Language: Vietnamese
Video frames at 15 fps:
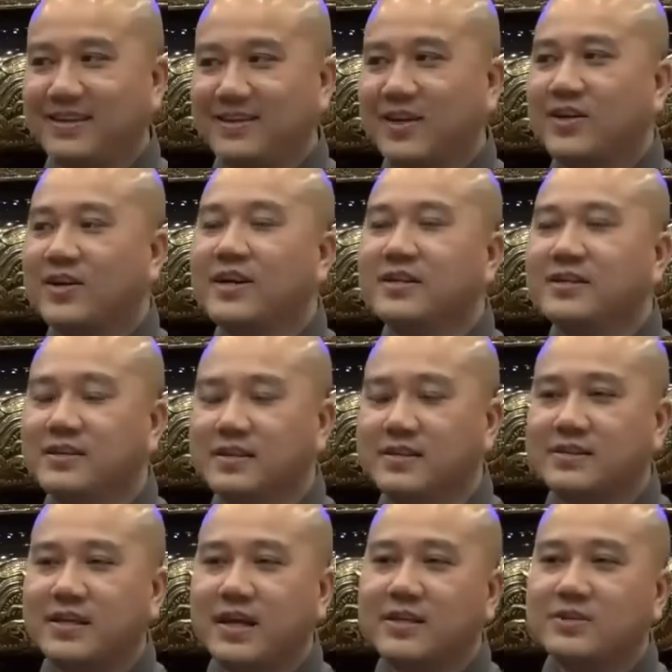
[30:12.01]
Cho nên
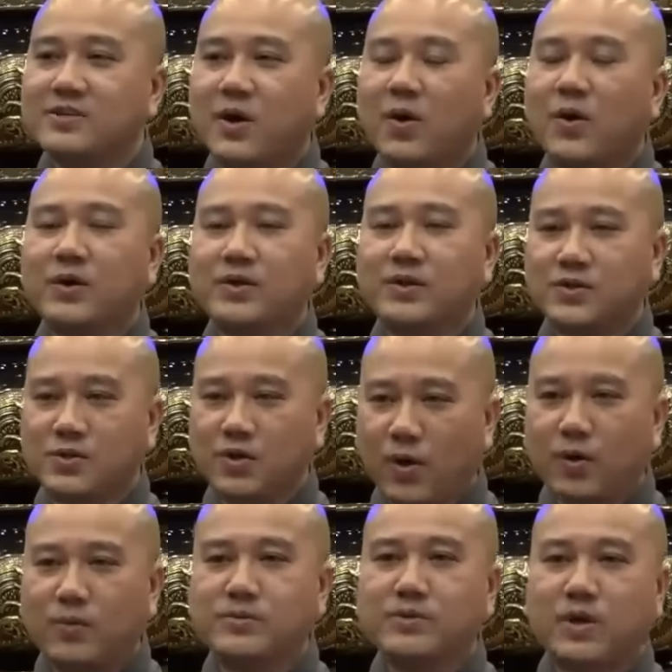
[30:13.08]
người chết rồi,
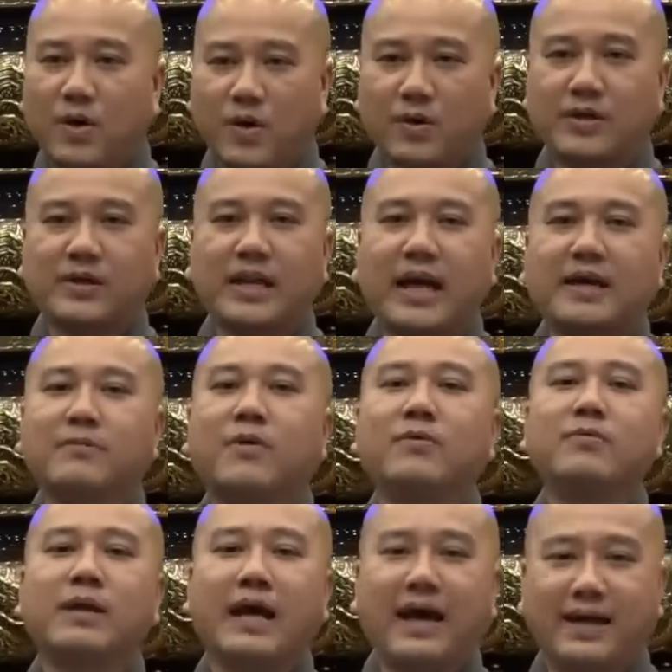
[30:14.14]
chôn rồi, lại
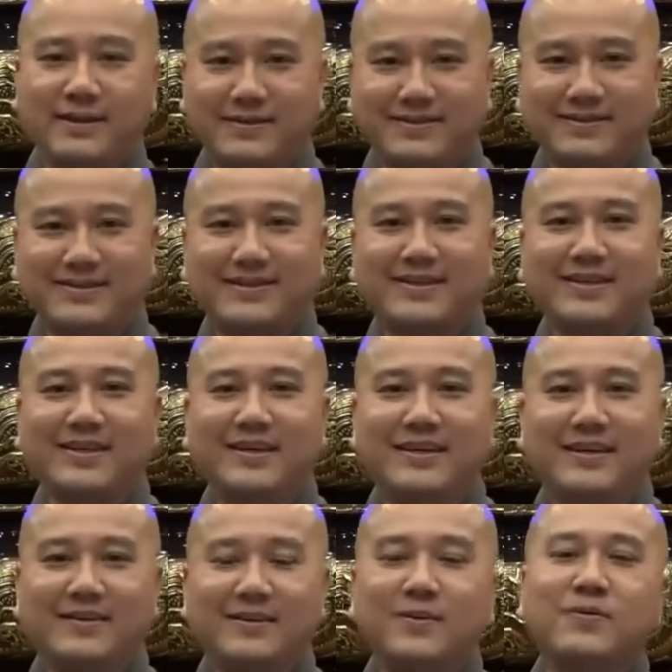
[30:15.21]
bốn lại.
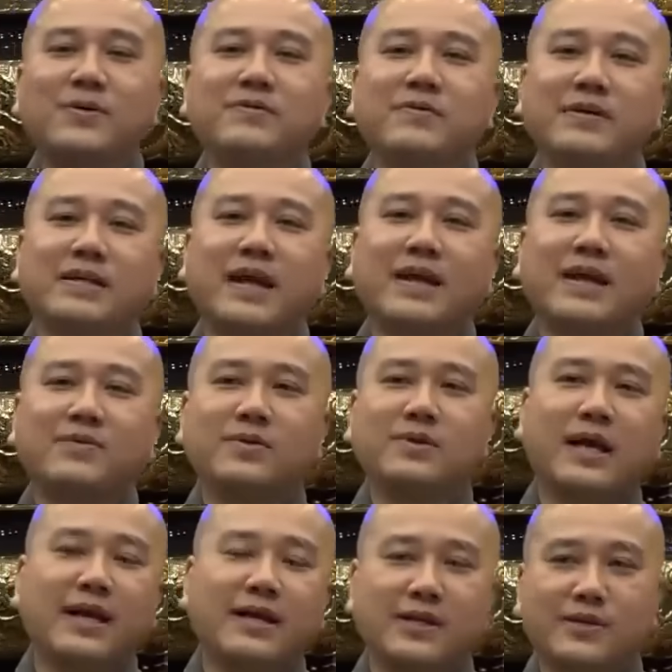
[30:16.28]
Đó, quý vị thấy quý
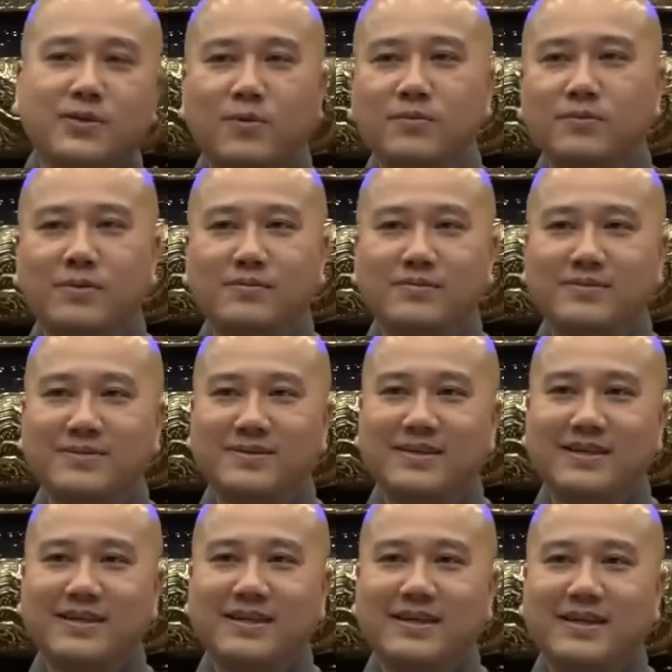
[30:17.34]
thầy đi cúng không?
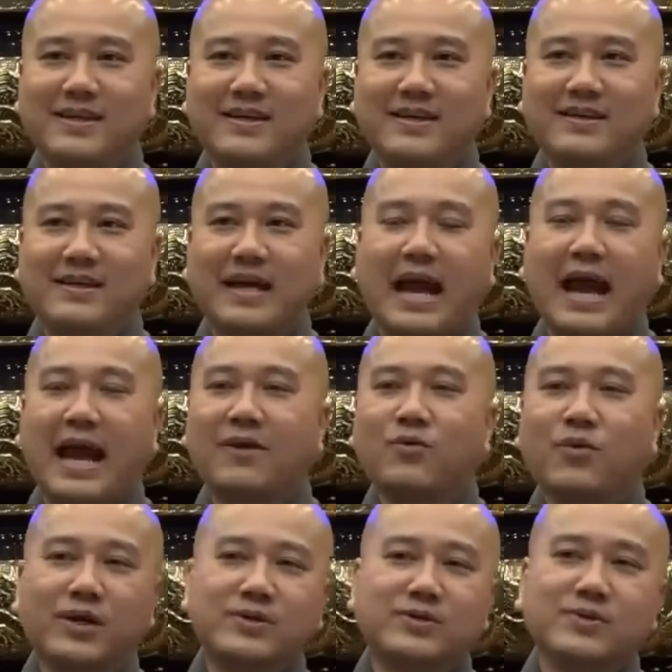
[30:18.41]
Hạ
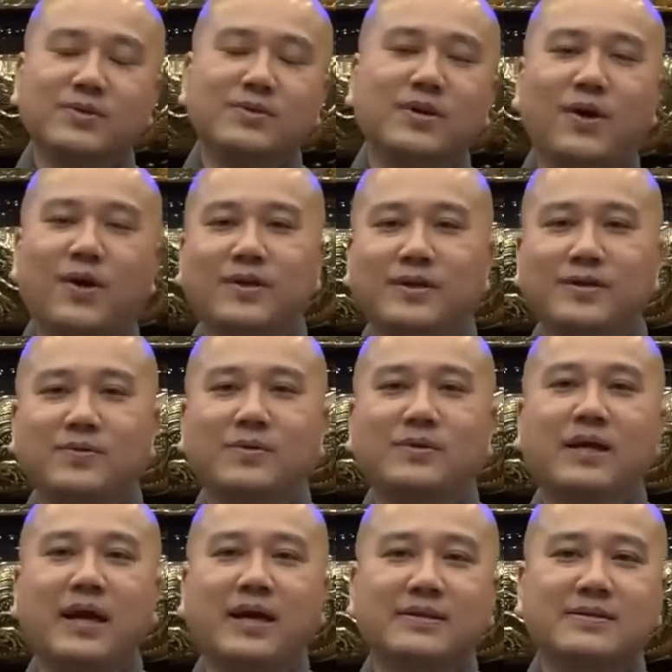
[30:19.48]
nguyệt xuống rồi thì
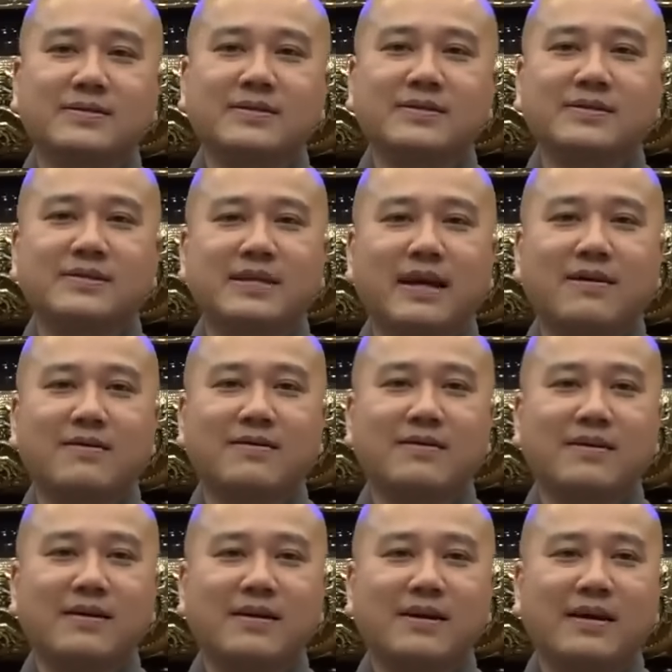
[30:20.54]
quý thầy sướng làm sao?
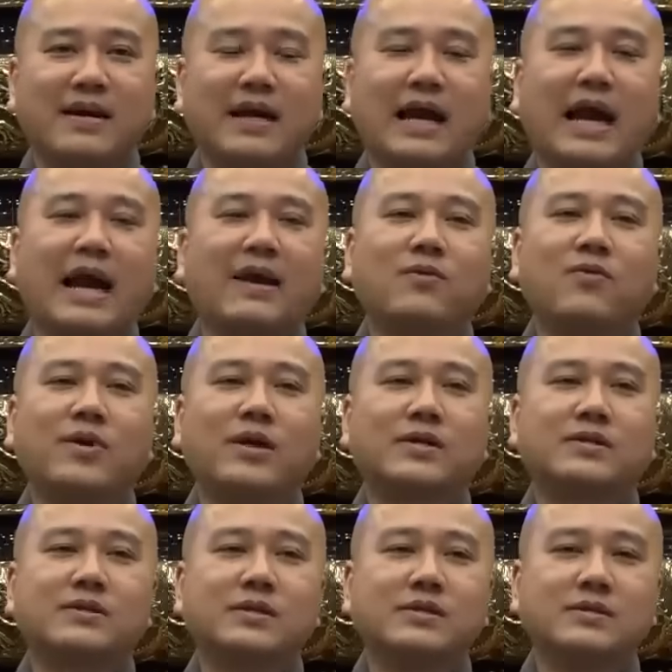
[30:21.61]
Hạ nguyệt
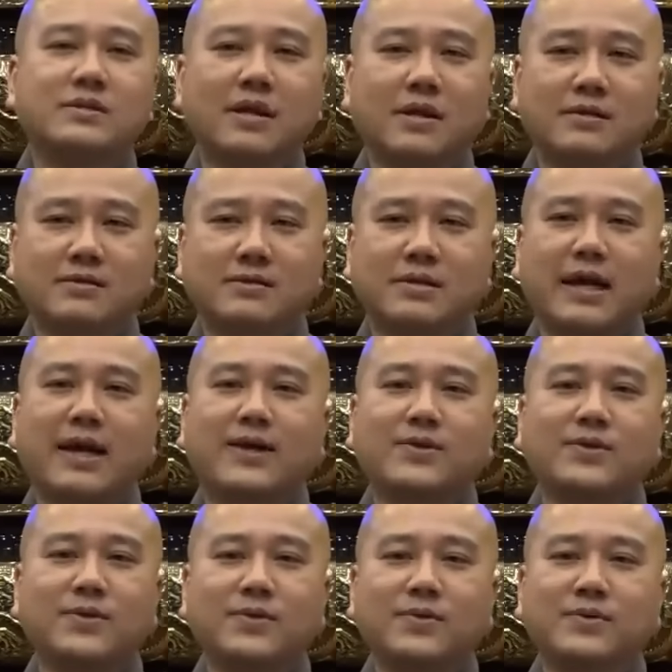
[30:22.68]
sự tất trai
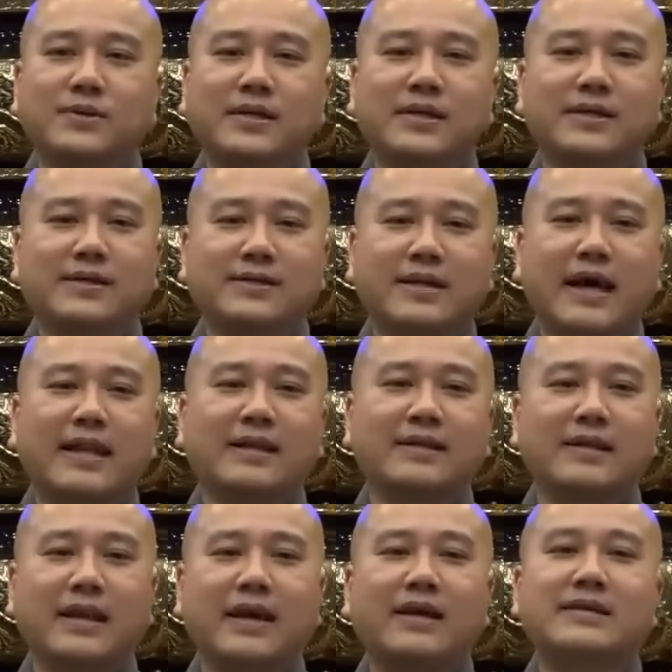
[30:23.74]
chủ kiền
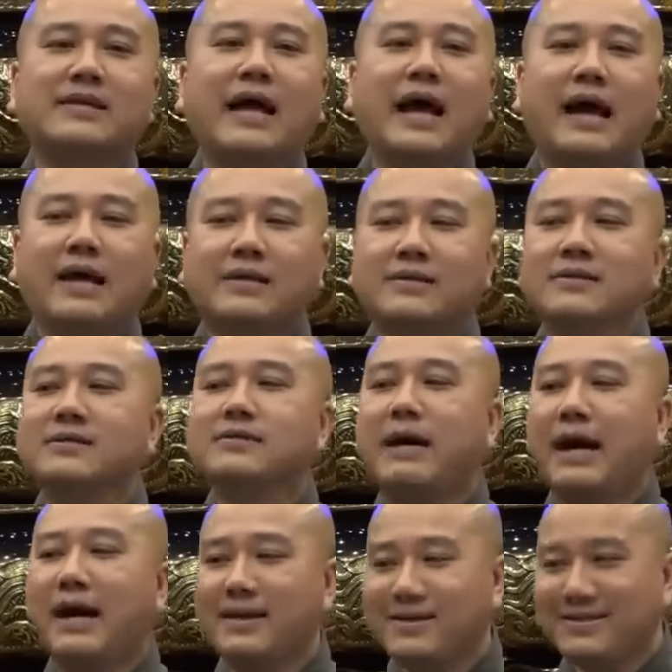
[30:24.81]
thành lễ tạ tứ
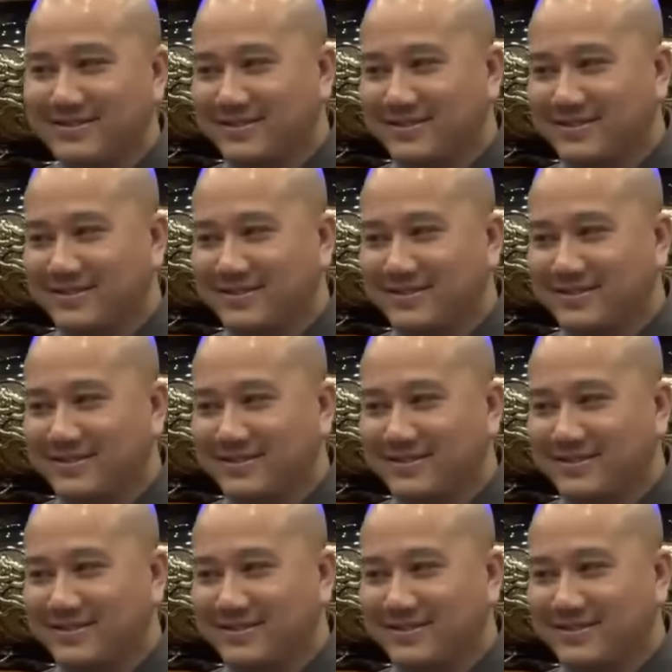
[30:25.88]
bái.